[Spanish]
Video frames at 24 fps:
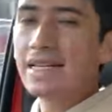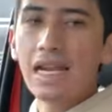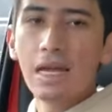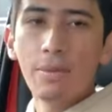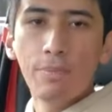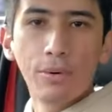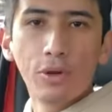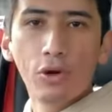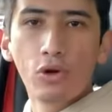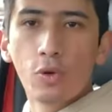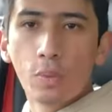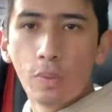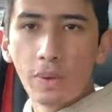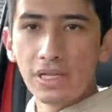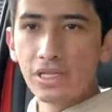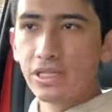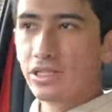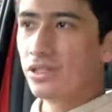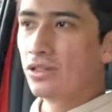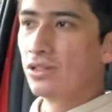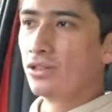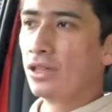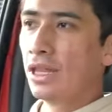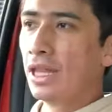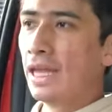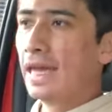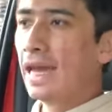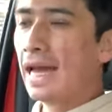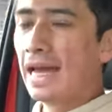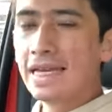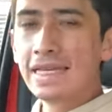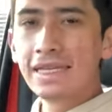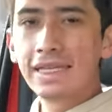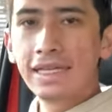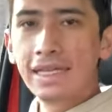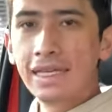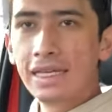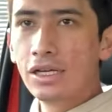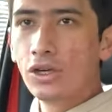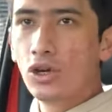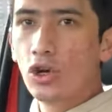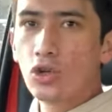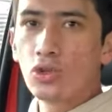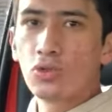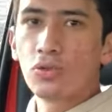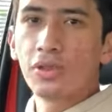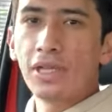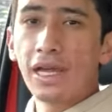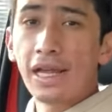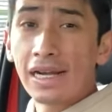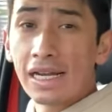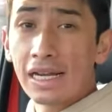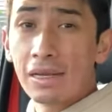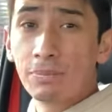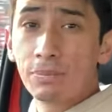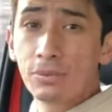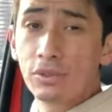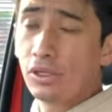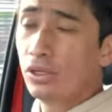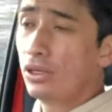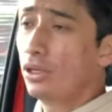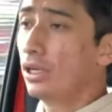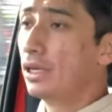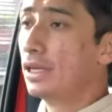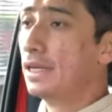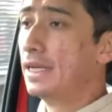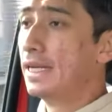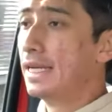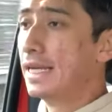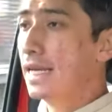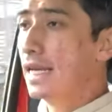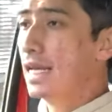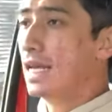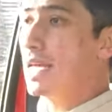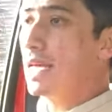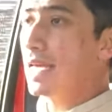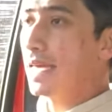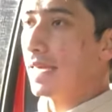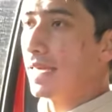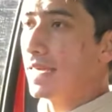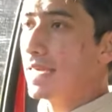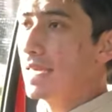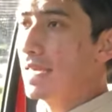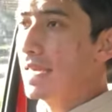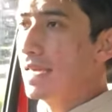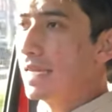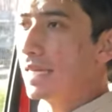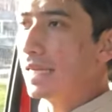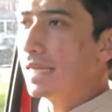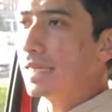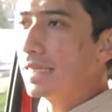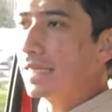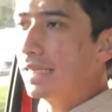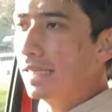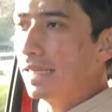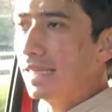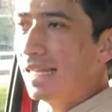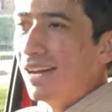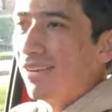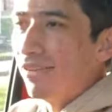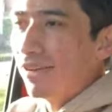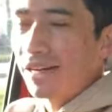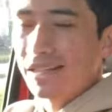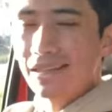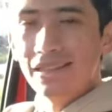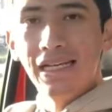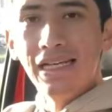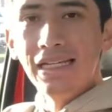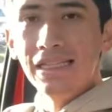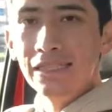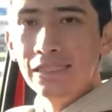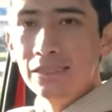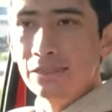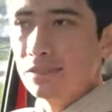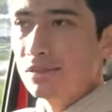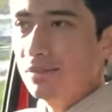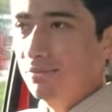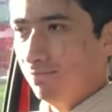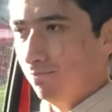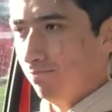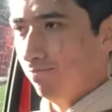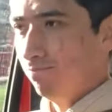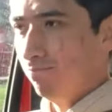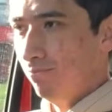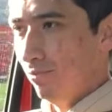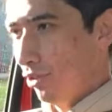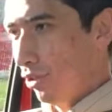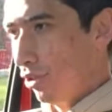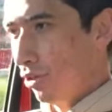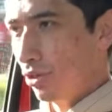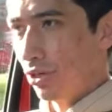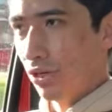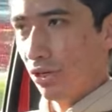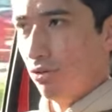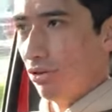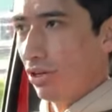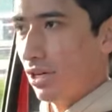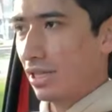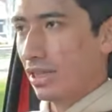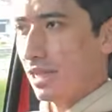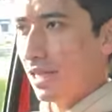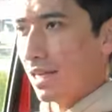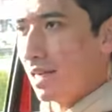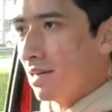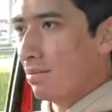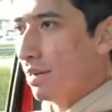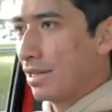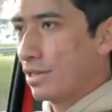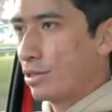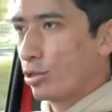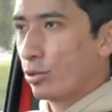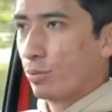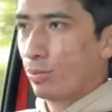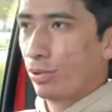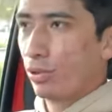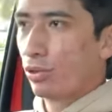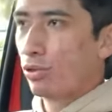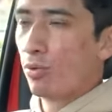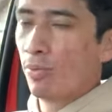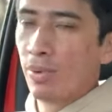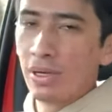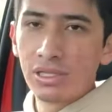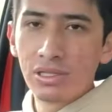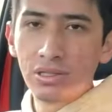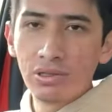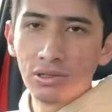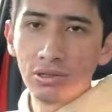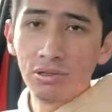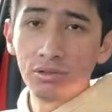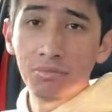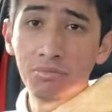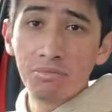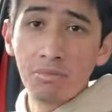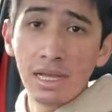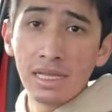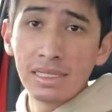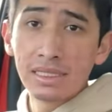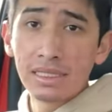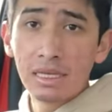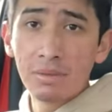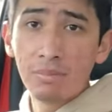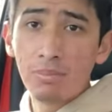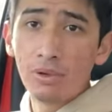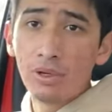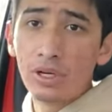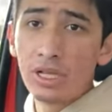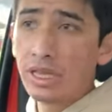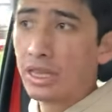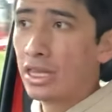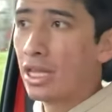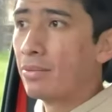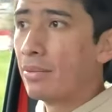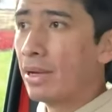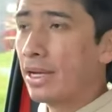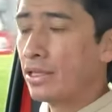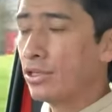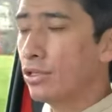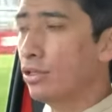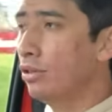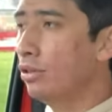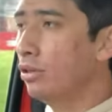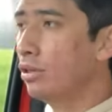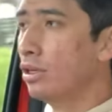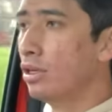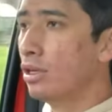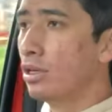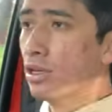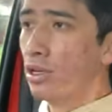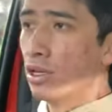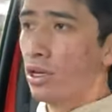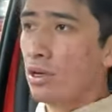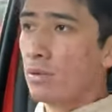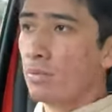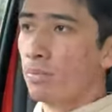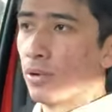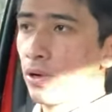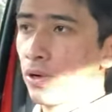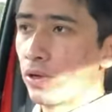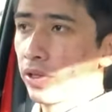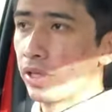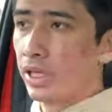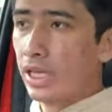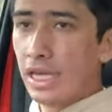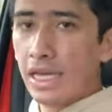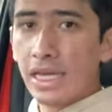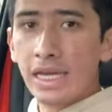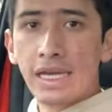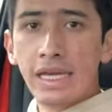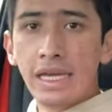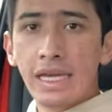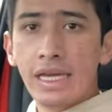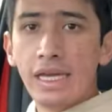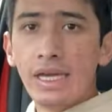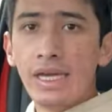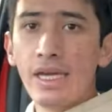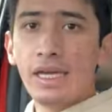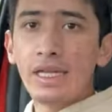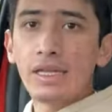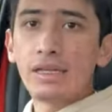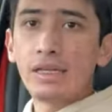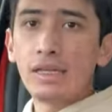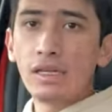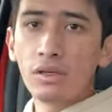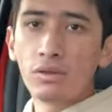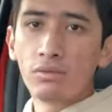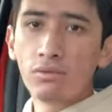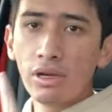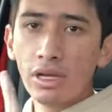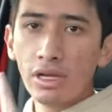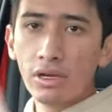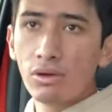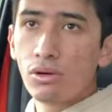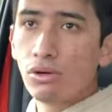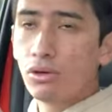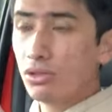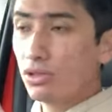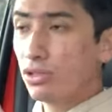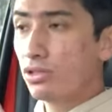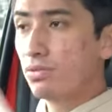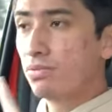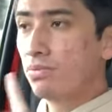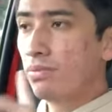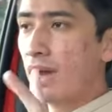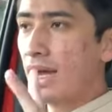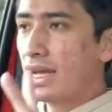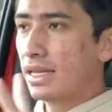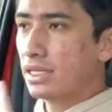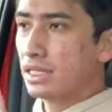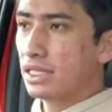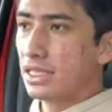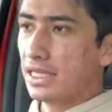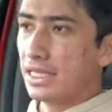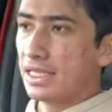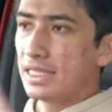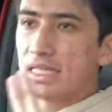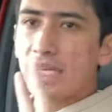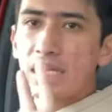la preocupación de alguien con una Raptor? Eh, la verdad, no creo que tenga mayor preocupación más que por el tamaño, porque huecos, baches,